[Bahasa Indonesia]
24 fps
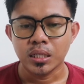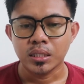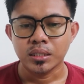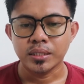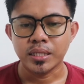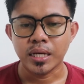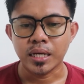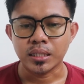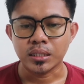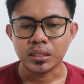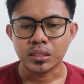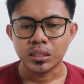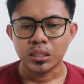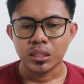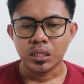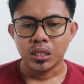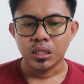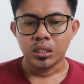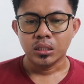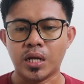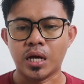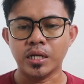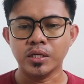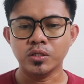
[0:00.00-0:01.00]
Dan
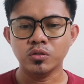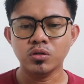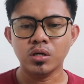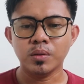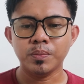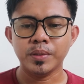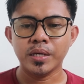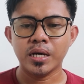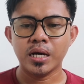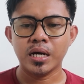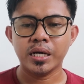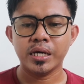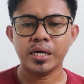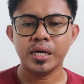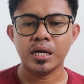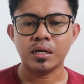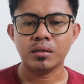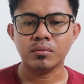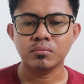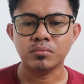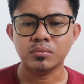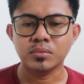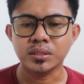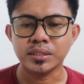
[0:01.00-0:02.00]
ada juga pihak
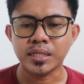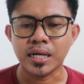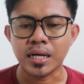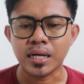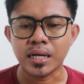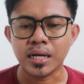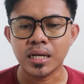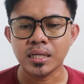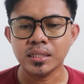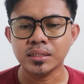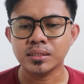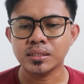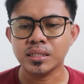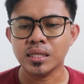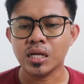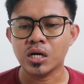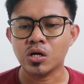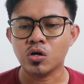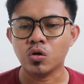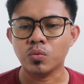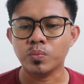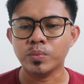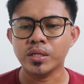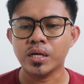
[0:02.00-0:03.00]
yang menyangkal
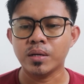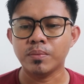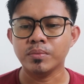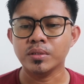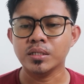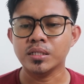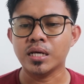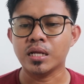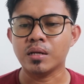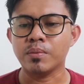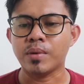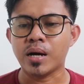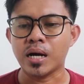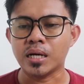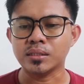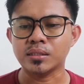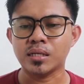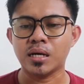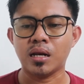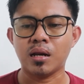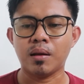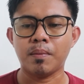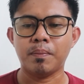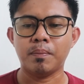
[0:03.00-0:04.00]
istilah kopi diambil dari
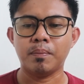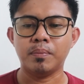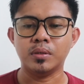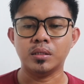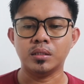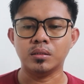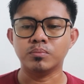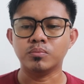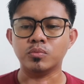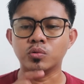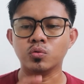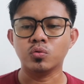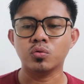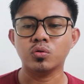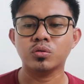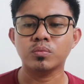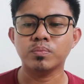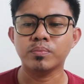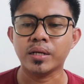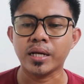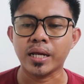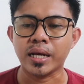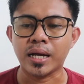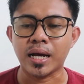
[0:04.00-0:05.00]
bahasa Arab.
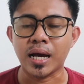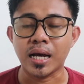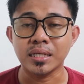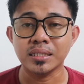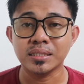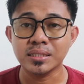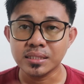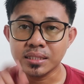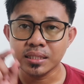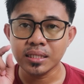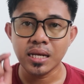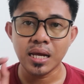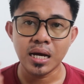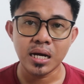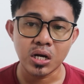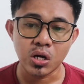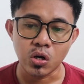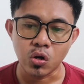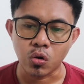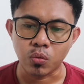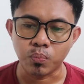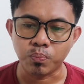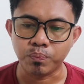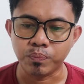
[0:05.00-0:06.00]
Menurut mereka,
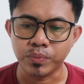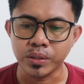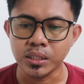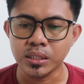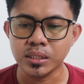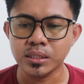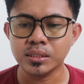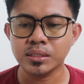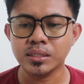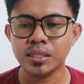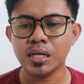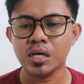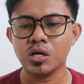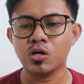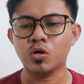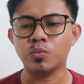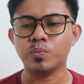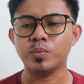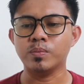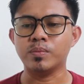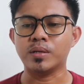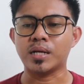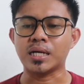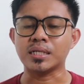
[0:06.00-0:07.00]
istilah kopi, istilah
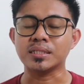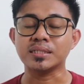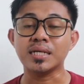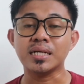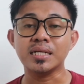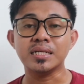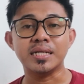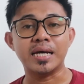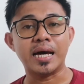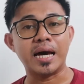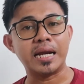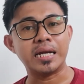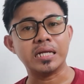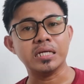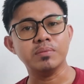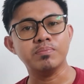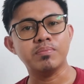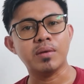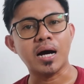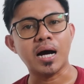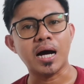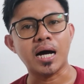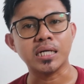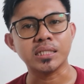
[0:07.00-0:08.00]
kopi berasal dari
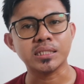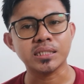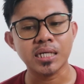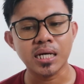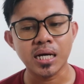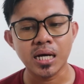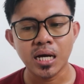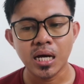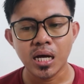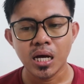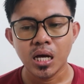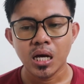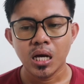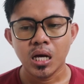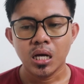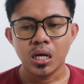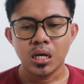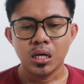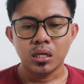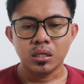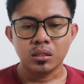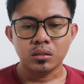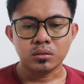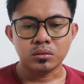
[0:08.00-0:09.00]
bahasa
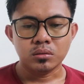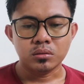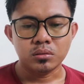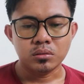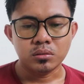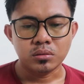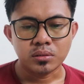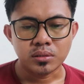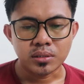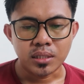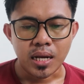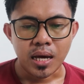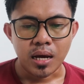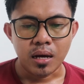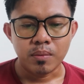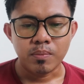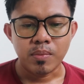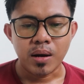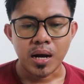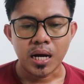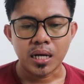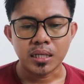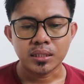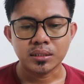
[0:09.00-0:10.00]
eh,
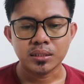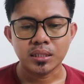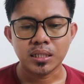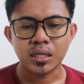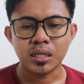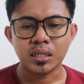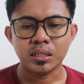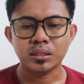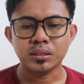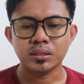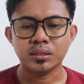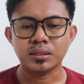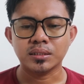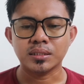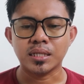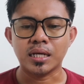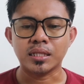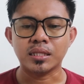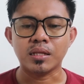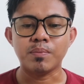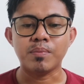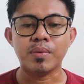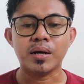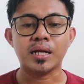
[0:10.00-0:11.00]
bahasa eh,
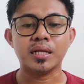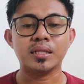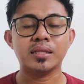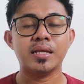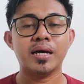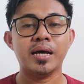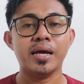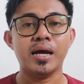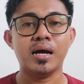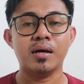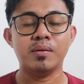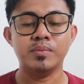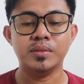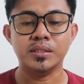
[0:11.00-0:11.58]
selatan barat daya